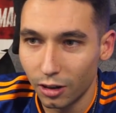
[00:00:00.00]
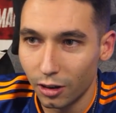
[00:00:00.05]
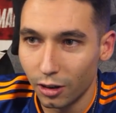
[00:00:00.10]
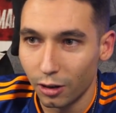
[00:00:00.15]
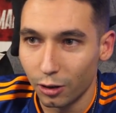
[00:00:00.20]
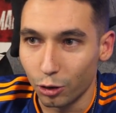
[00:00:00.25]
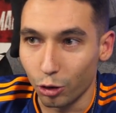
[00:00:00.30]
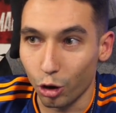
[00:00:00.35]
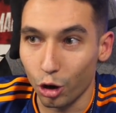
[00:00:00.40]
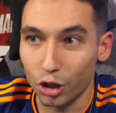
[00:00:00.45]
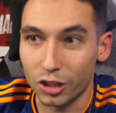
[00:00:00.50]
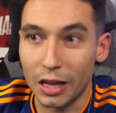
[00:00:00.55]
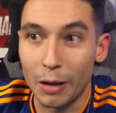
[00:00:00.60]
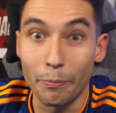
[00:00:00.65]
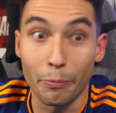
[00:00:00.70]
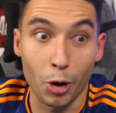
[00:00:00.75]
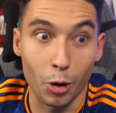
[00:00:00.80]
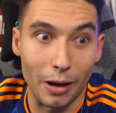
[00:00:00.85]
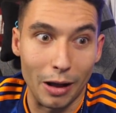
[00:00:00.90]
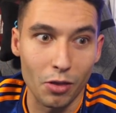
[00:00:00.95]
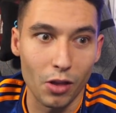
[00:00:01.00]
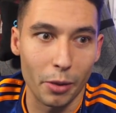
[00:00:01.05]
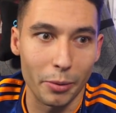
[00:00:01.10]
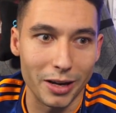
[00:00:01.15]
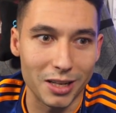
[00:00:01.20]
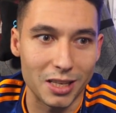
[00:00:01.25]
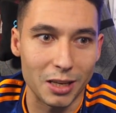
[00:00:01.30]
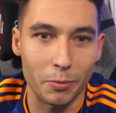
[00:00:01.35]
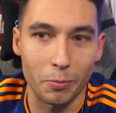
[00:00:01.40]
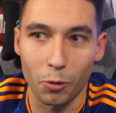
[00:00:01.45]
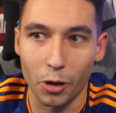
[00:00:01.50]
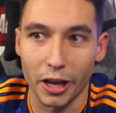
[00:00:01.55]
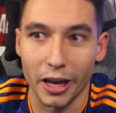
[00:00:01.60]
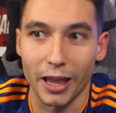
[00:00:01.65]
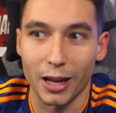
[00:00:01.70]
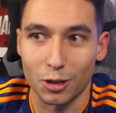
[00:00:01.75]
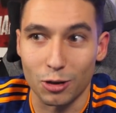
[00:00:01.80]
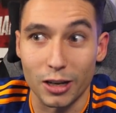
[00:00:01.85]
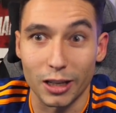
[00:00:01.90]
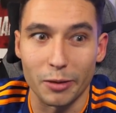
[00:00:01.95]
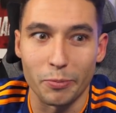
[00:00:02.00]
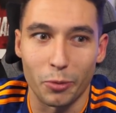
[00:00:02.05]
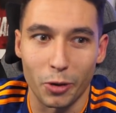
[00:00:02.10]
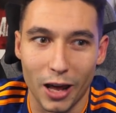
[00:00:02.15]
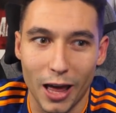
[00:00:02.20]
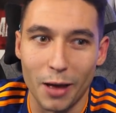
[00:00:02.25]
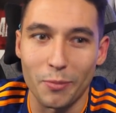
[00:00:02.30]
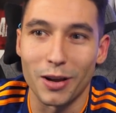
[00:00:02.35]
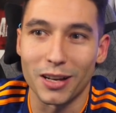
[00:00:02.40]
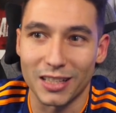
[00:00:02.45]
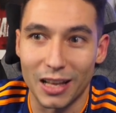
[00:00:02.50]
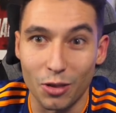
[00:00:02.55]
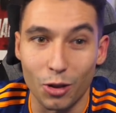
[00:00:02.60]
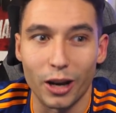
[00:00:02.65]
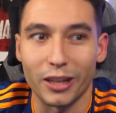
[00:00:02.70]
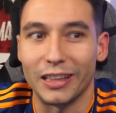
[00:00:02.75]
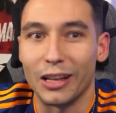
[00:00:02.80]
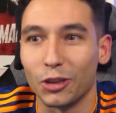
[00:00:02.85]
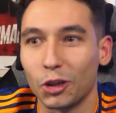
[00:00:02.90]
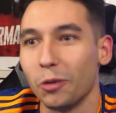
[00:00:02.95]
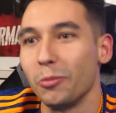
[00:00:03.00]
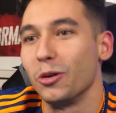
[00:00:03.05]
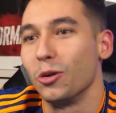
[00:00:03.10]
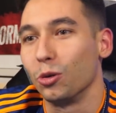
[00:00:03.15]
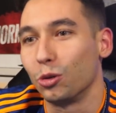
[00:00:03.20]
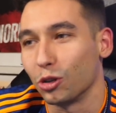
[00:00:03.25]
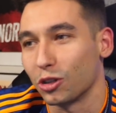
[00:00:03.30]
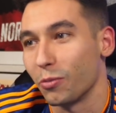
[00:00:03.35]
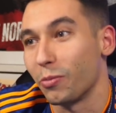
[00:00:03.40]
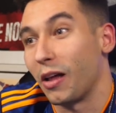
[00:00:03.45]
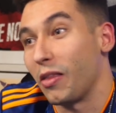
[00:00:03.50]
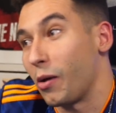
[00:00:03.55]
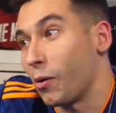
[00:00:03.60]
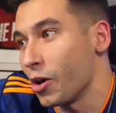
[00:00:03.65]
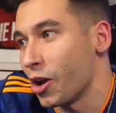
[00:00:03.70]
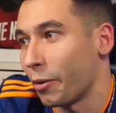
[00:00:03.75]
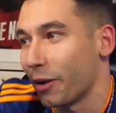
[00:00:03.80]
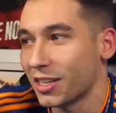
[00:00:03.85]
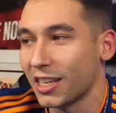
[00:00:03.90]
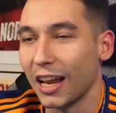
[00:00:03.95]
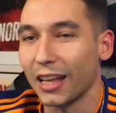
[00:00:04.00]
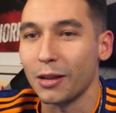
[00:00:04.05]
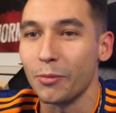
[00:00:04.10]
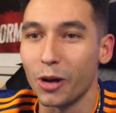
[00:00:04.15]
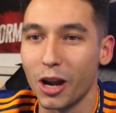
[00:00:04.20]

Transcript: Yo lo están probando a ver si puede quedarse una temporada más dándole tantos minutos. En plan de, bueno, a ver si la temporada